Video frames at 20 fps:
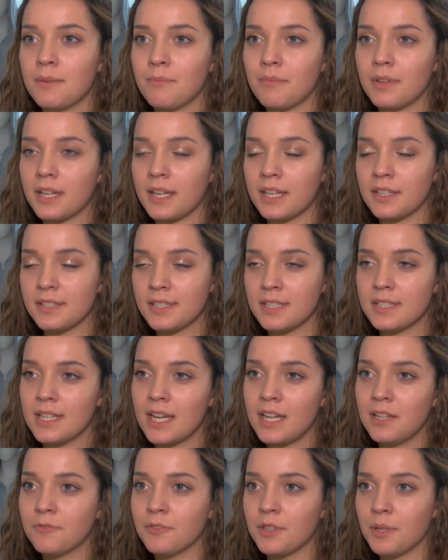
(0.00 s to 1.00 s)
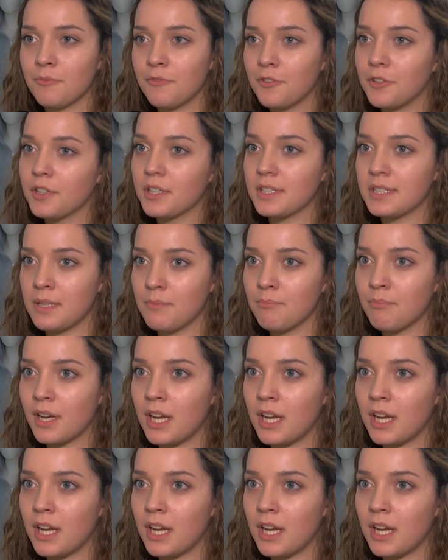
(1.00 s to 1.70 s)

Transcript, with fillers: der größte Teil von dem Fach ist eben